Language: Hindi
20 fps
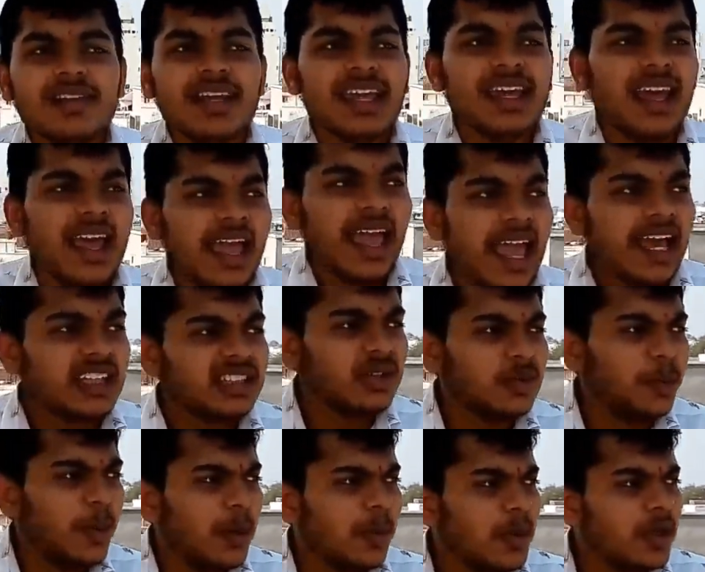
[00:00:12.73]
एक
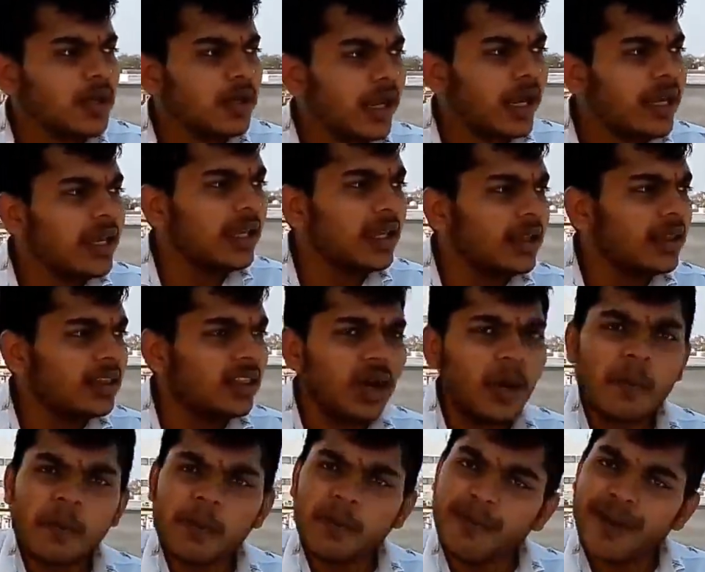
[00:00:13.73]
एक्सपेरिमेंट नहीं
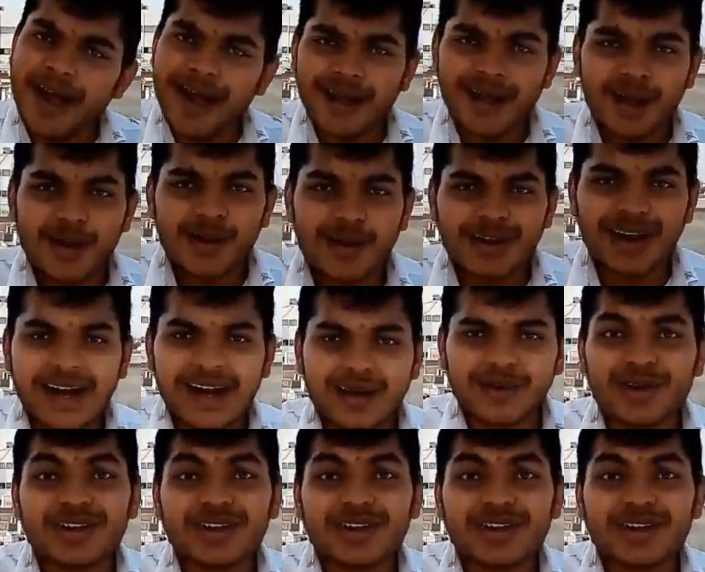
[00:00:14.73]
धमाका होगा